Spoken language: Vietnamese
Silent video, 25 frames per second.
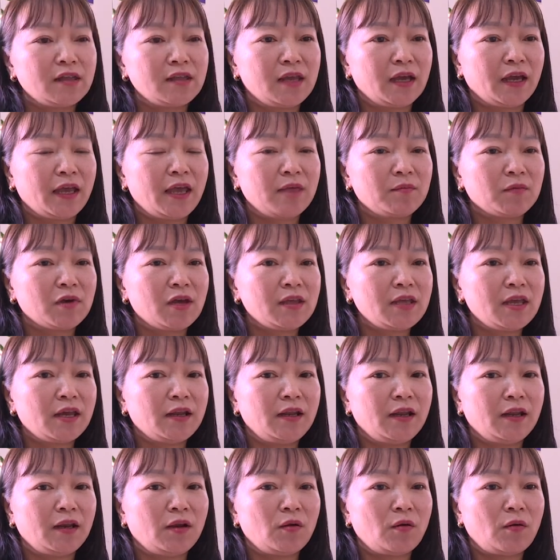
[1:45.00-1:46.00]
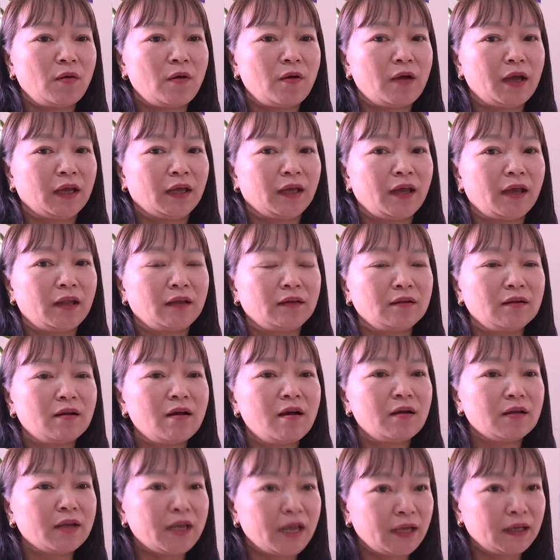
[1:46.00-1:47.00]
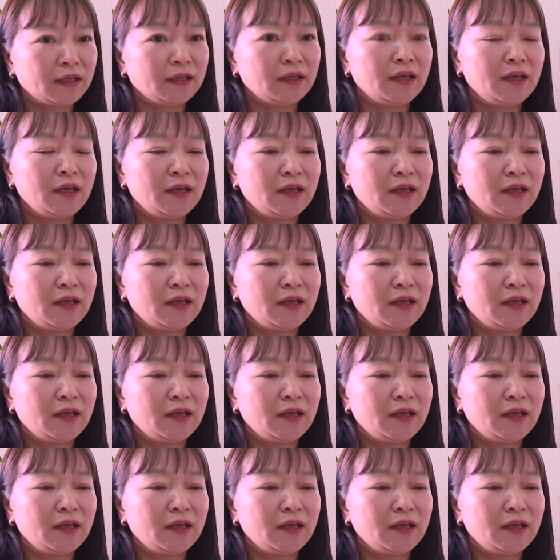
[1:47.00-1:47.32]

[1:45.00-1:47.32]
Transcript: cho những em có gia đình hoàn cảnh khó khăn